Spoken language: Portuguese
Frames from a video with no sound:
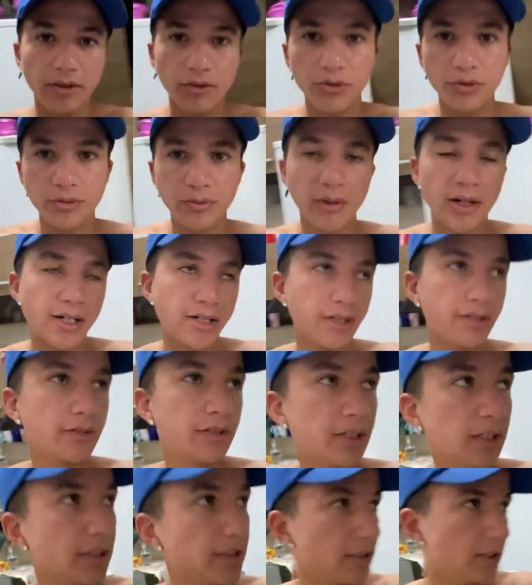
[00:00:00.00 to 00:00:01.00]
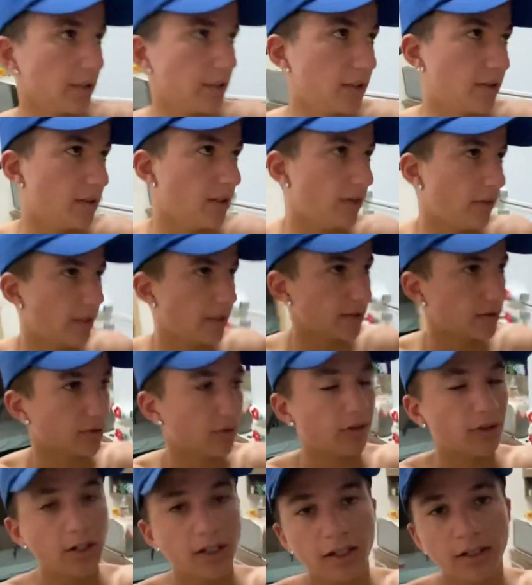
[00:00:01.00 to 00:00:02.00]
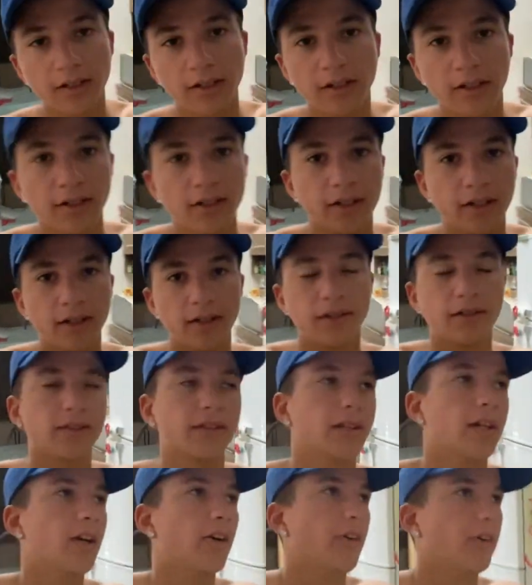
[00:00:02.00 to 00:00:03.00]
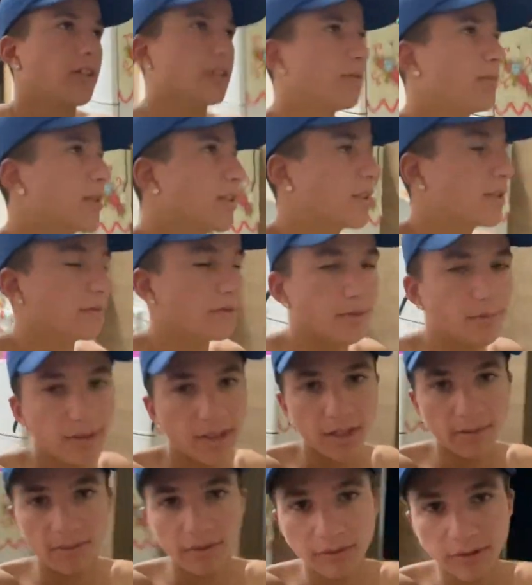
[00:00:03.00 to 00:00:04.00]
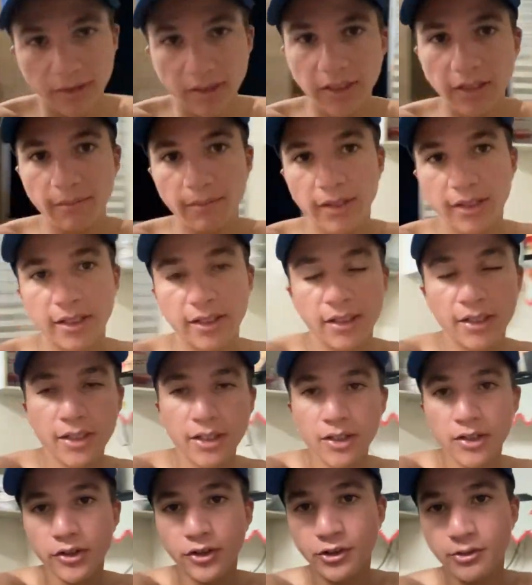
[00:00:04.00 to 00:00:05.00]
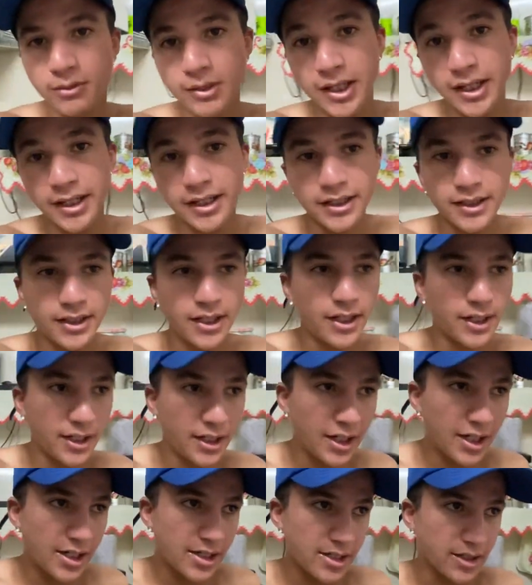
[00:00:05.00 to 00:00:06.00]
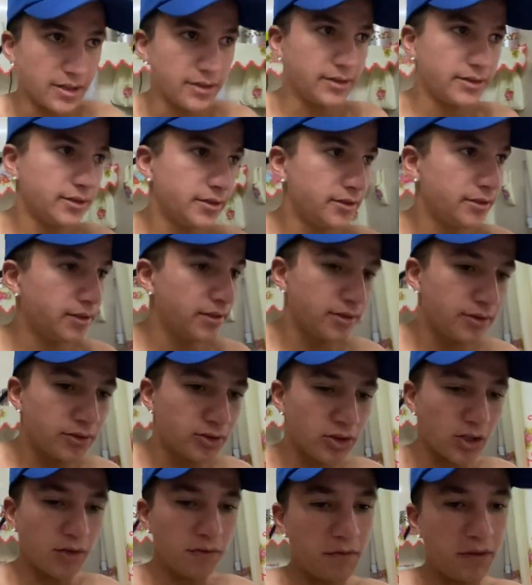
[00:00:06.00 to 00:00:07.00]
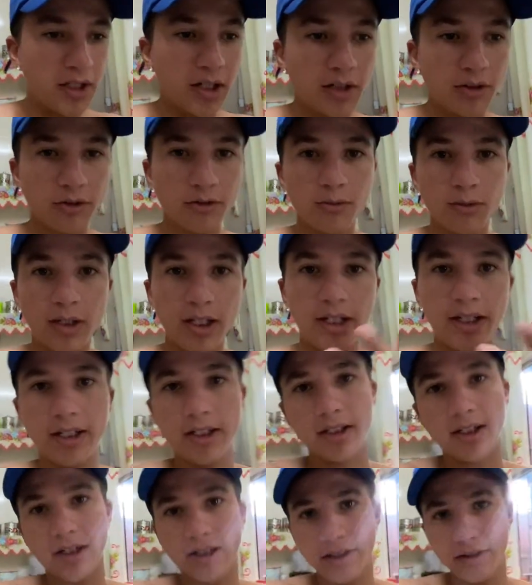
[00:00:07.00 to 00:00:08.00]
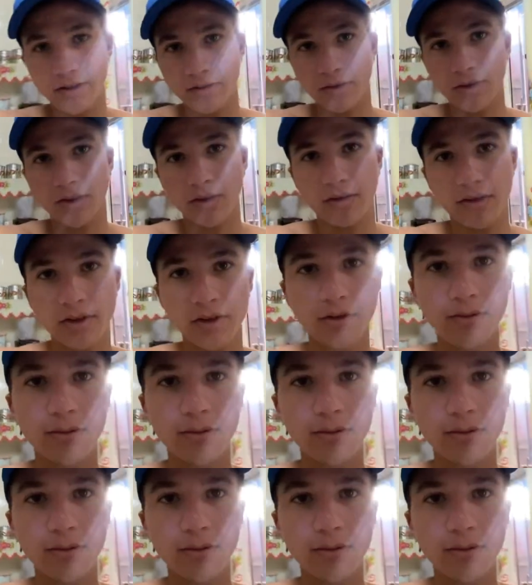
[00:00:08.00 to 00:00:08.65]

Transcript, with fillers: os parceiros deles que estão na escola Ó, tipo assim, eu vou explicar pra vocês, rapaziada. Os moleques que tá em casa só fica com os moleques que tá na escola. Quando os